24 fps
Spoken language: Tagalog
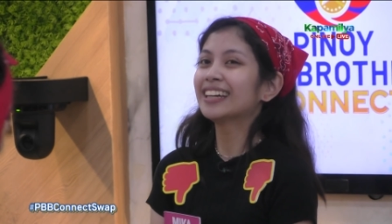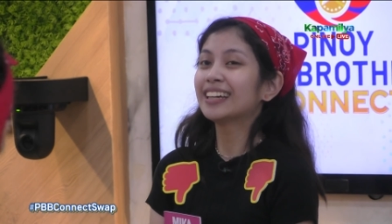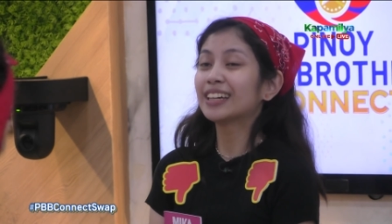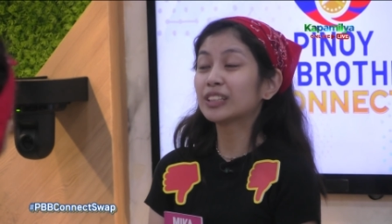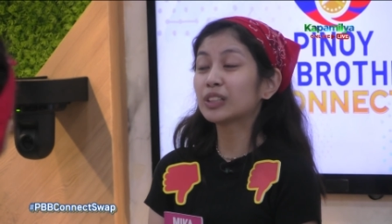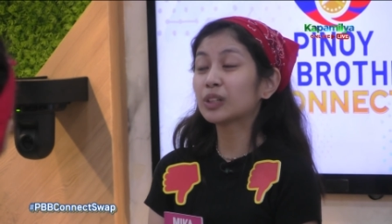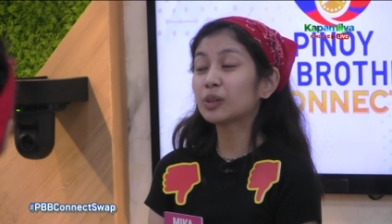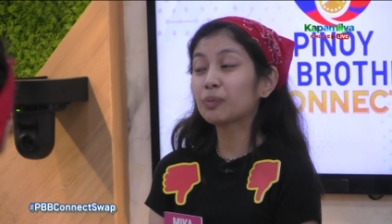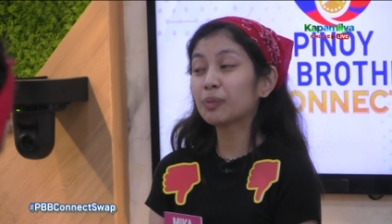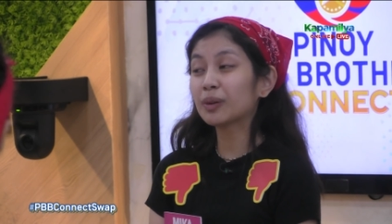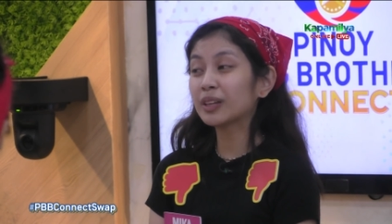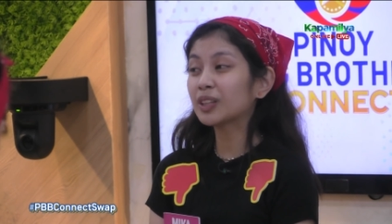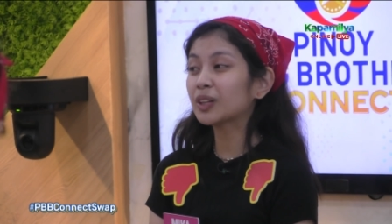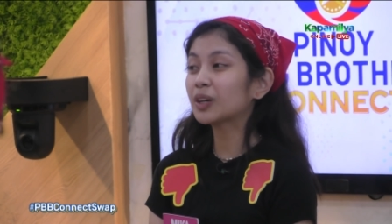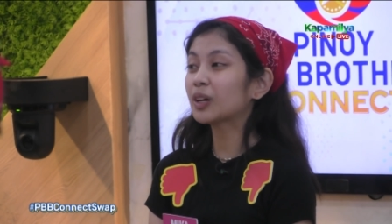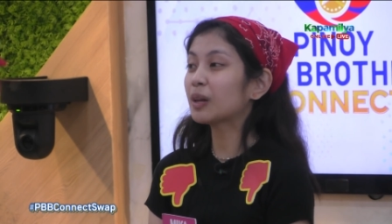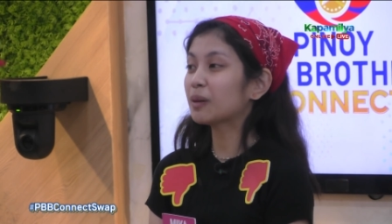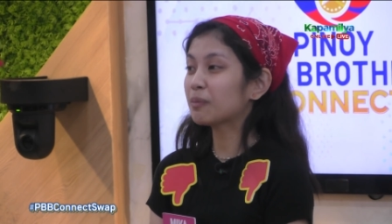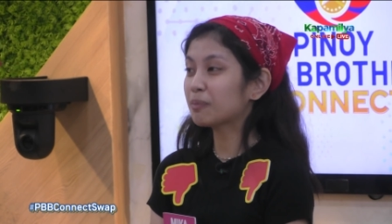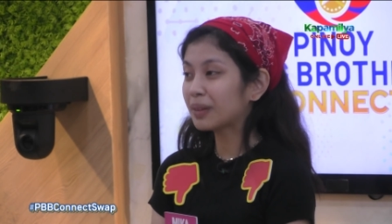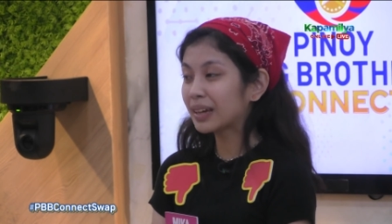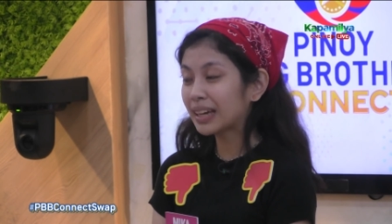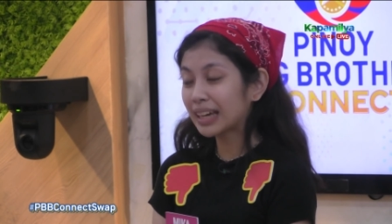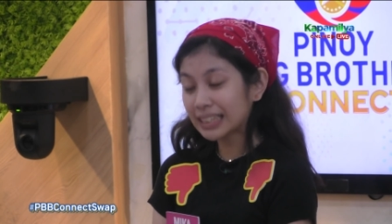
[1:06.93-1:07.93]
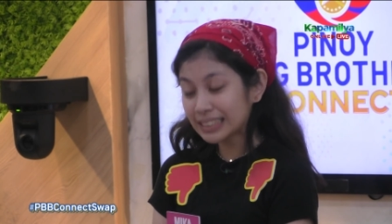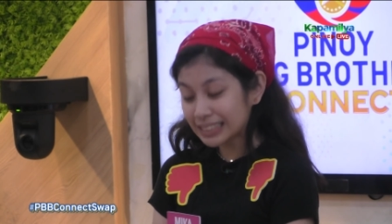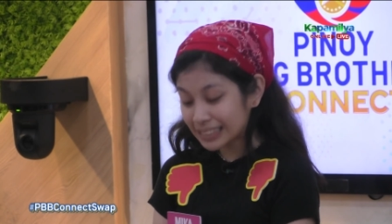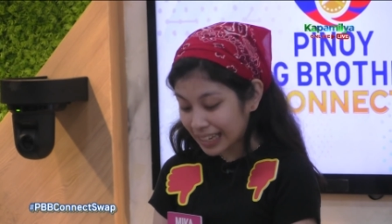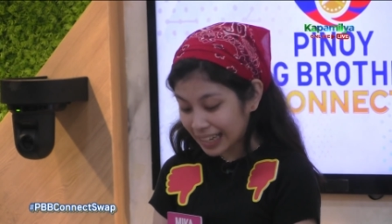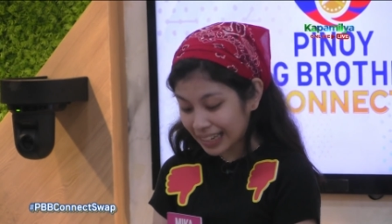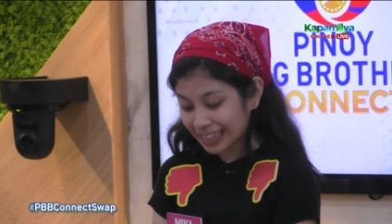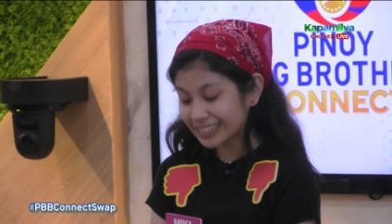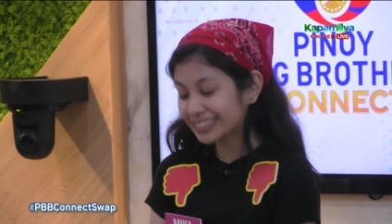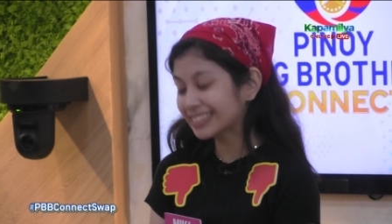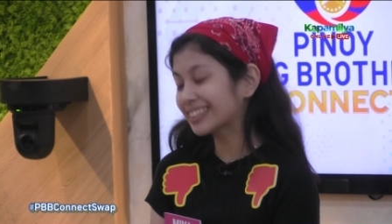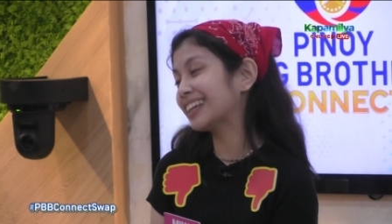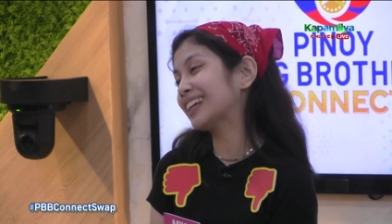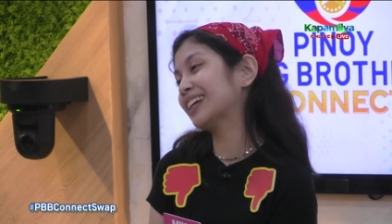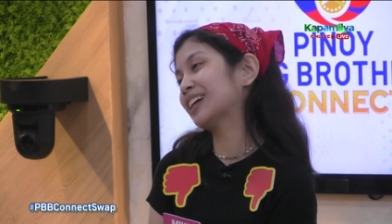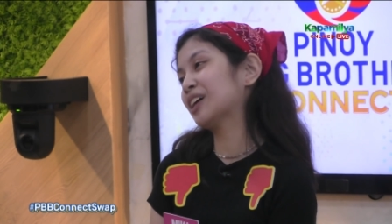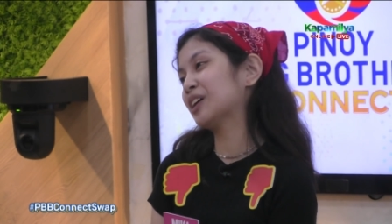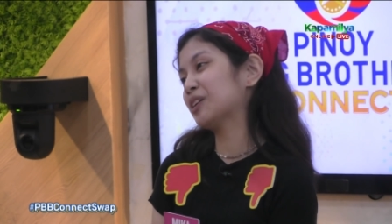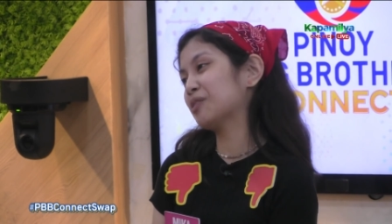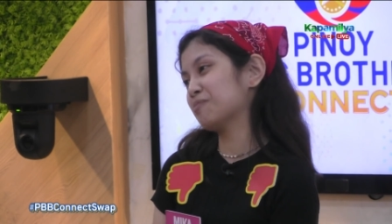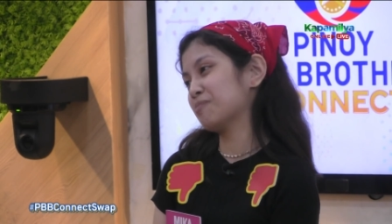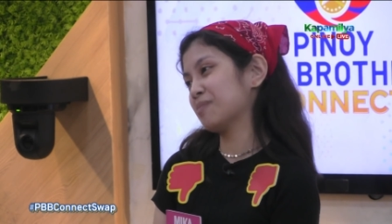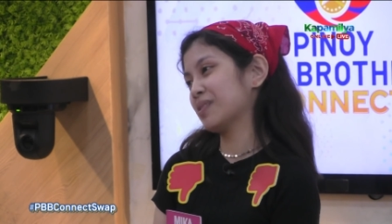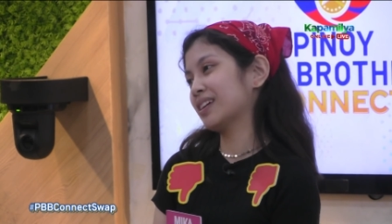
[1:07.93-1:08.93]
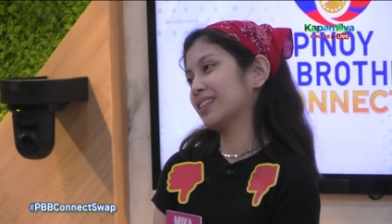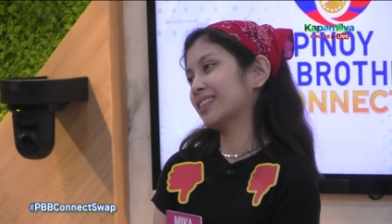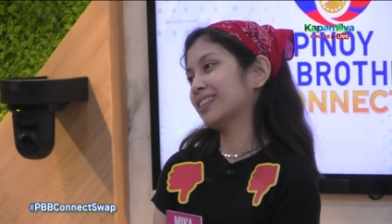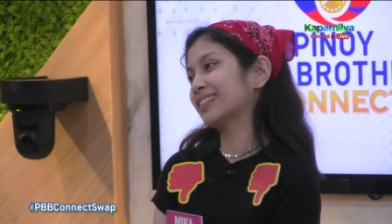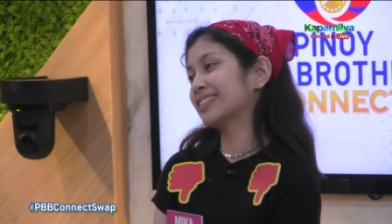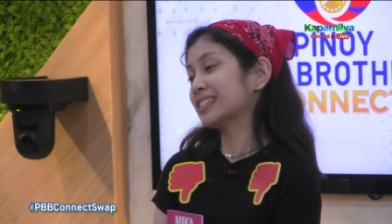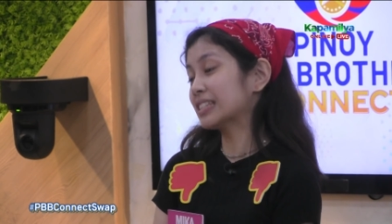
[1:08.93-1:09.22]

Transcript: And kung pwede ko lang ibigay sa akin talaga yung pin,